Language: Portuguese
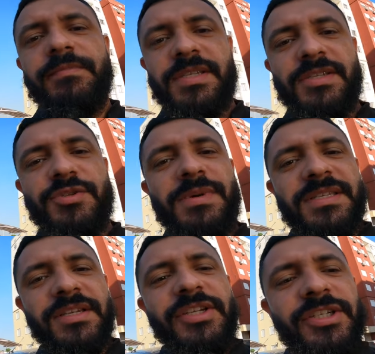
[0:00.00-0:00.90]
pesquiso
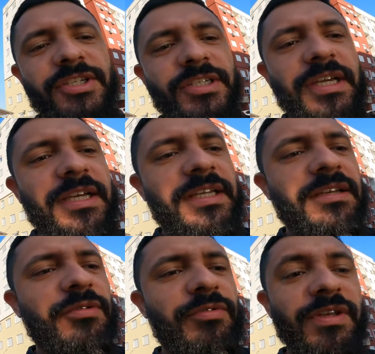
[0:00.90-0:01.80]
bastante e
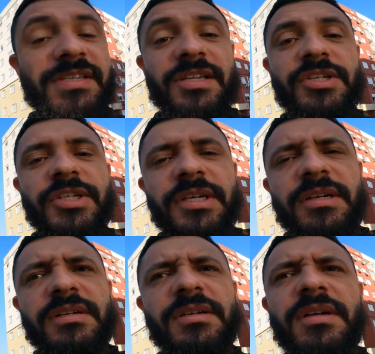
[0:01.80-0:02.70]
aí eu vi essa
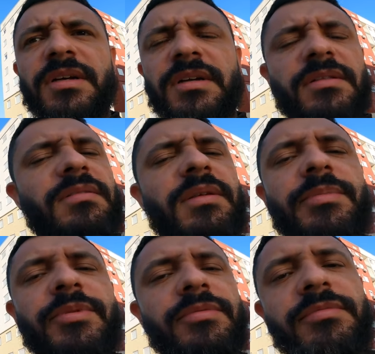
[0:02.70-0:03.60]
dica, não
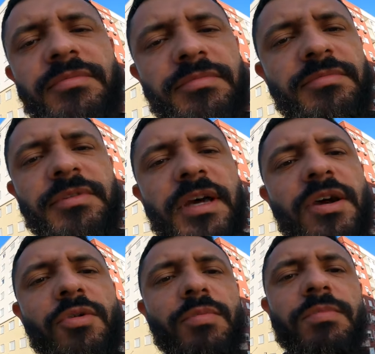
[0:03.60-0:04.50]
lembro, num, num
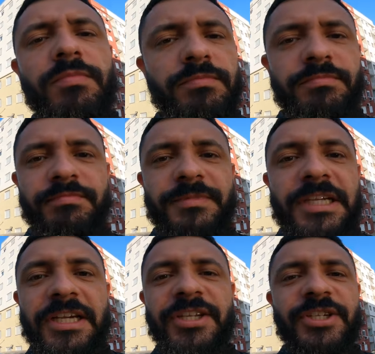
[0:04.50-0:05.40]
canal
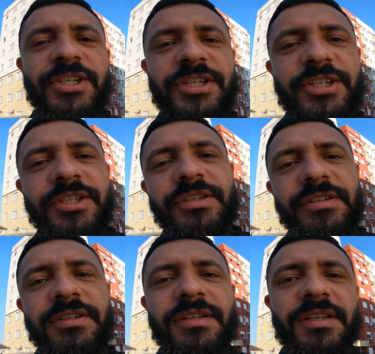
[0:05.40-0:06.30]
grande aí de,
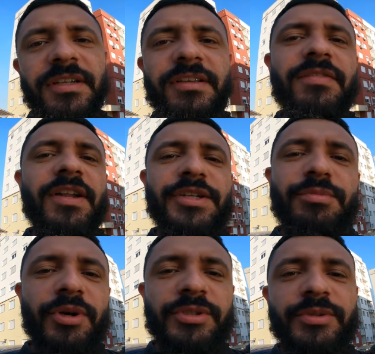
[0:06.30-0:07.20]
que fala de
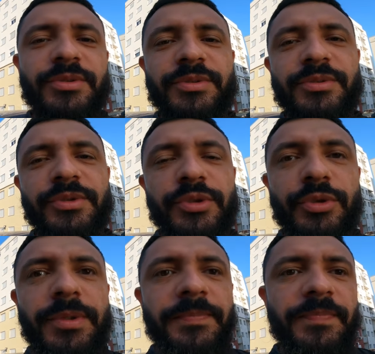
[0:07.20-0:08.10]
moto no, no
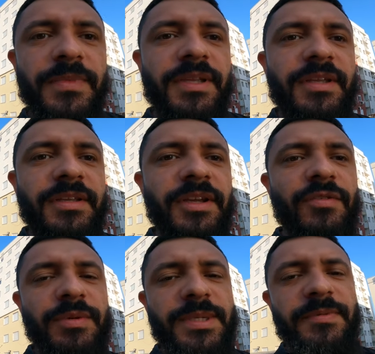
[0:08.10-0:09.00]
YouTube. E
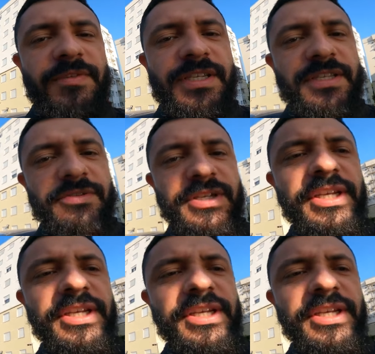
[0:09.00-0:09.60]
eu vou mostrar pra vocês que é o